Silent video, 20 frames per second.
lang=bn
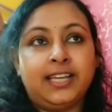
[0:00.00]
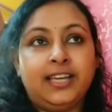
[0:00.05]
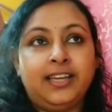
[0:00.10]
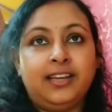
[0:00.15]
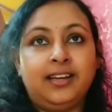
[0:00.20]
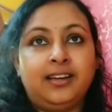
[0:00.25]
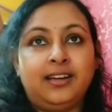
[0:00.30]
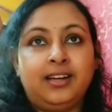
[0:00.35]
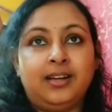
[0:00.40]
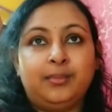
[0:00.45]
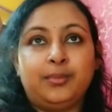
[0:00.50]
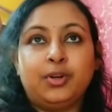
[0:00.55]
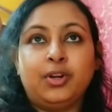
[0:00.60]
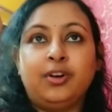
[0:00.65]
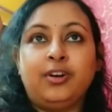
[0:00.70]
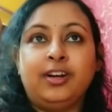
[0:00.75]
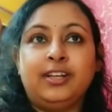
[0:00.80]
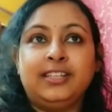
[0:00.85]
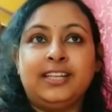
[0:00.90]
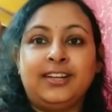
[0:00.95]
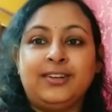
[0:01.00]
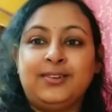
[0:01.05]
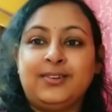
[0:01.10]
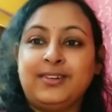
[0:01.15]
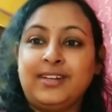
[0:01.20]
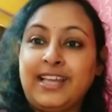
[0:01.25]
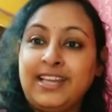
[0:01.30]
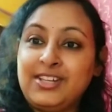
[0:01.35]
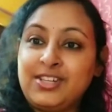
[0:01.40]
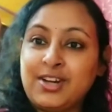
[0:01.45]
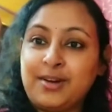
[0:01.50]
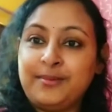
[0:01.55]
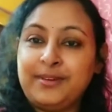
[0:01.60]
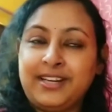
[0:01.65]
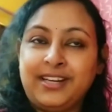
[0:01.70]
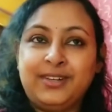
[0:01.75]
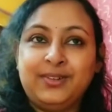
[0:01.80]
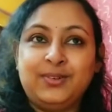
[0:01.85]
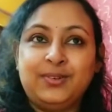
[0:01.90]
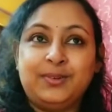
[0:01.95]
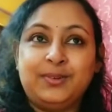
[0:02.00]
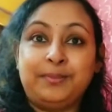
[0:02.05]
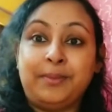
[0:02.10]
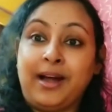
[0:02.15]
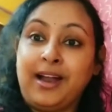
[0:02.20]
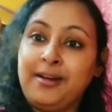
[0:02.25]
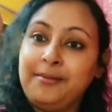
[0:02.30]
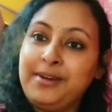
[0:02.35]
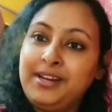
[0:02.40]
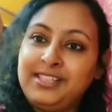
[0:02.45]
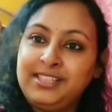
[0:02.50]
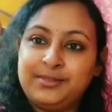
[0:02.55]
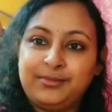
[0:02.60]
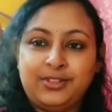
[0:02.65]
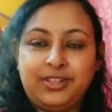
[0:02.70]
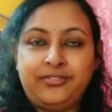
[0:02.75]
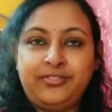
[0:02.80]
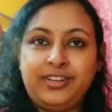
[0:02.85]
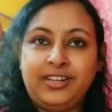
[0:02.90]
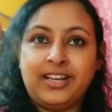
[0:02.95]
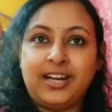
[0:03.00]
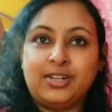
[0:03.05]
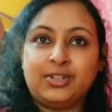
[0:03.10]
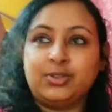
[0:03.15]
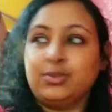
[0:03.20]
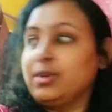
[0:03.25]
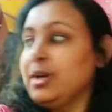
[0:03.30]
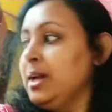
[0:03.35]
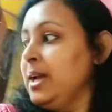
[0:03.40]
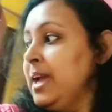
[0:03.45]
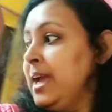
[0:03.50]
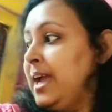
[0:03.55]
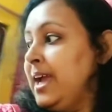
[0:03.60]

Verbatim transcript: থাকে মনে হয় যেন এইসব ইয়ারগুলো বারবার জীবনে ফিরে আসুক